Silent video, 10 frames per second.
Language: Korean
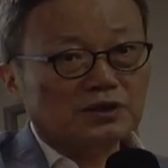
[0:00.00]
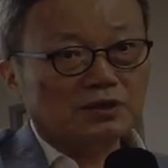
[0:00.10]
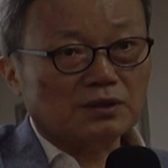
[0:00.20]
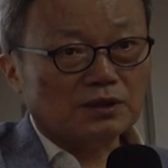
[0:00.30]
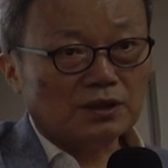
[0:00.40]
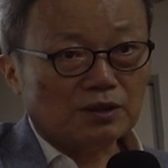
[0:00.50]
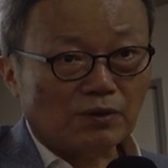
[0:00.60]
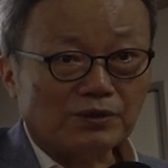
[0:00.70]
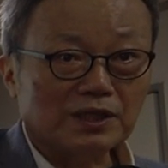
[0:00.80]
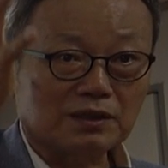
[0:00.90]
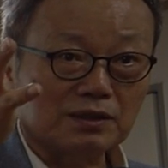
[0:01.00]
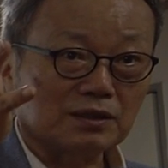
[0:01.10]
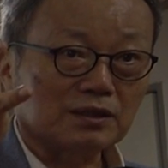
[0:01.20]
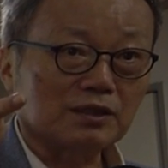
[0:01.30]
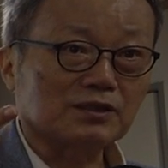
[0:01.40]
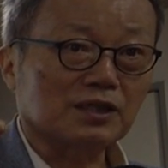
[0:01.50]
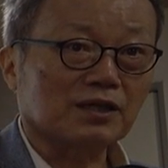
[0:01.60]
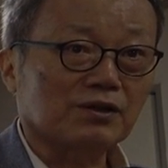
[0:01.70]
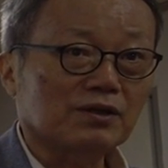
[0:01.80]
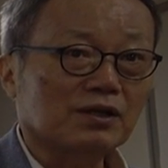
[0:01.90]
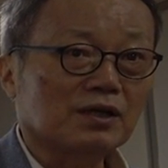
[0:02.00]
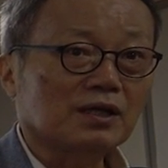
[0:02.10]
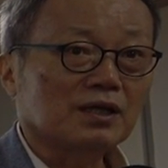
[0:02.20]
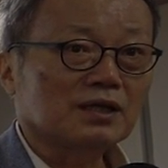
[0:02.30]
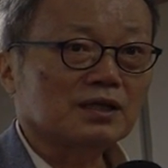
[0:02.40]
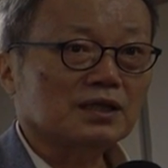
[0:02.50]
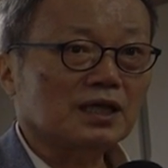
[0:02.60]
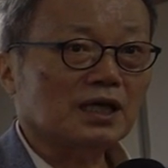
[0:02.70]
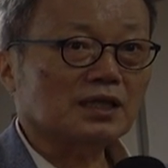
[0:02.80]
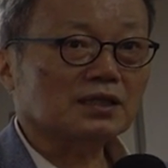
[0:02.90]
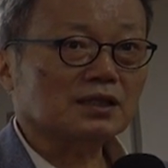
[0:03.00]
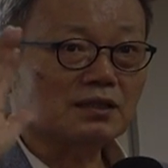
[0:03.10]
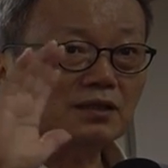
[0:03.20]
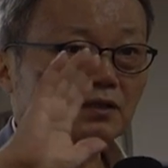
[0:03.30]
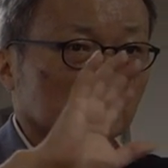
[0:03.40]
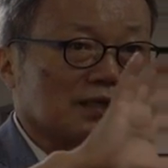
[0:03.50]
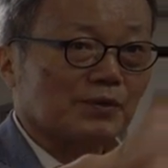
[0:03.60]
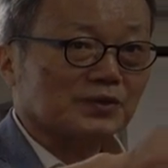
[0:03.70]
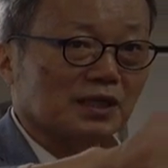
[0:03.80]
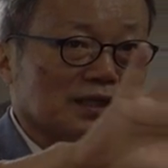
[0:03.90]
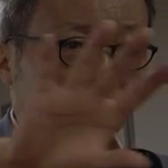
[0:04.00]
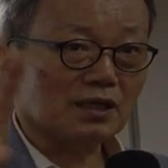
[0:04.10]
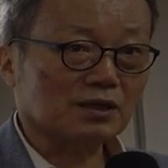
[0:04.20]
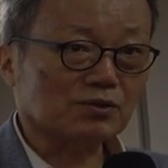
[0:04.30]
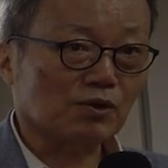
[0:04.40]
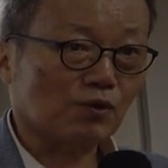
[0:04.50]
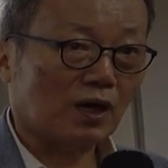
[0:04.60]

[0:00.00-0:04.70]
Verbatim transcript: 시, 콘크리트 이거잖아요. 이게 이제 슬, 갑자기 사라지고